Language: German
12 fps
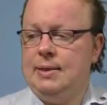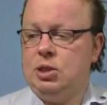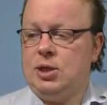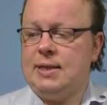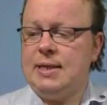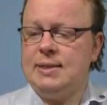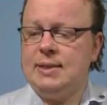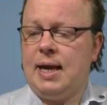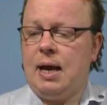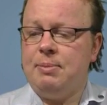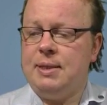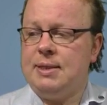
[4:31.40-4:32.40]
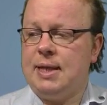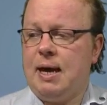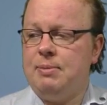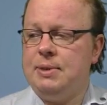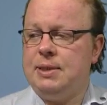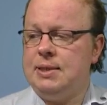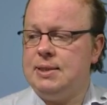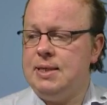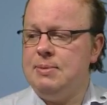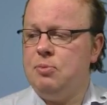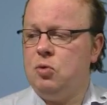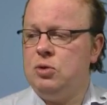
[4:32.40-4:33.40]
Stattdessen kam hier Dame
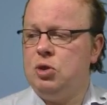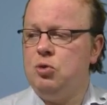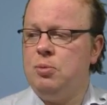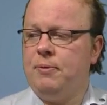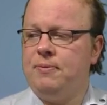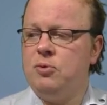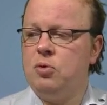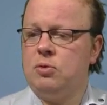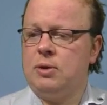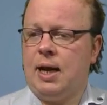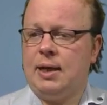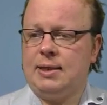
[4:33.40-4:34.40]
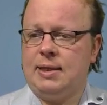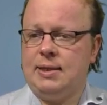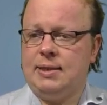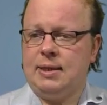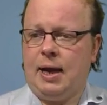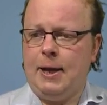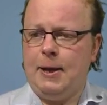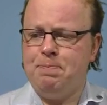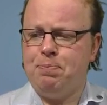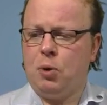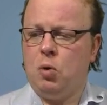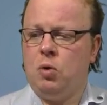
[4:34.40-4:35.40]
D7 und die Überführung nach G3.
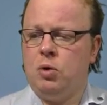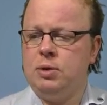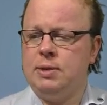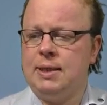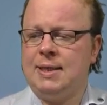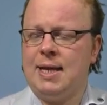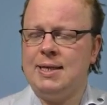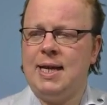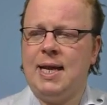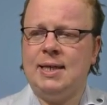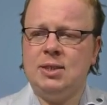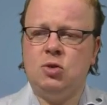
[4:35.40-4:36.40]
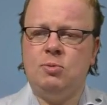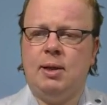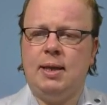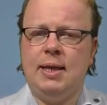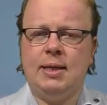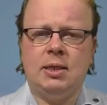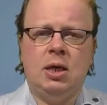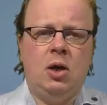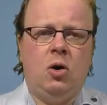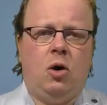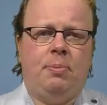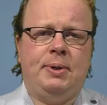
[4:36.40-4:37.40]
Und ich hatte erst überlegt,
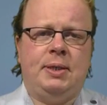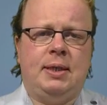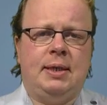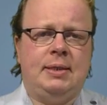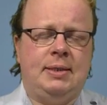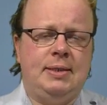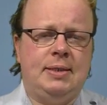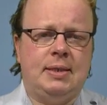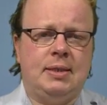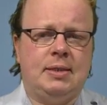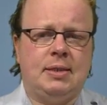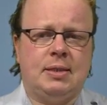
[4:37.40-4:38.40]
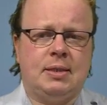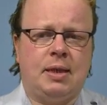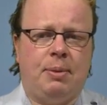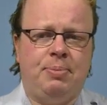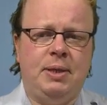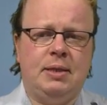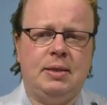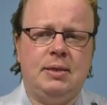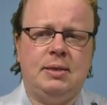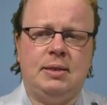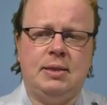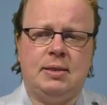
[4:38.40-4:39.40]
ob ich dieses
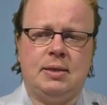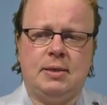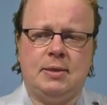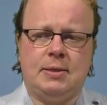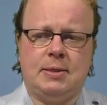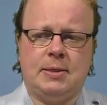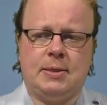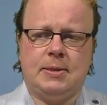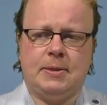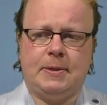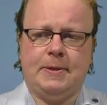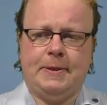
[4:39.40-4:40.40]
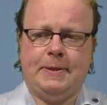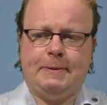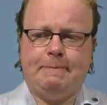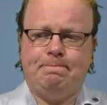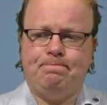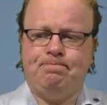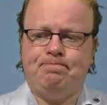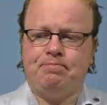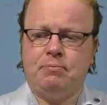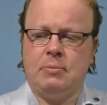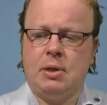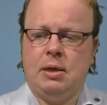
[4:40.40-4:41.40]
Kapitel, dieses,
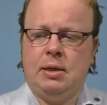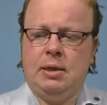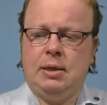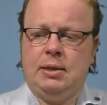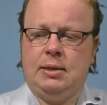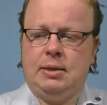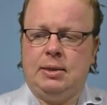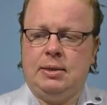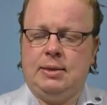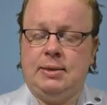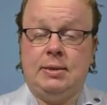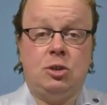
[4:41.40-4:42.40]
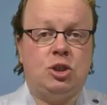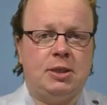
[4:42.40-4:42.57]
ähm, äh, diesen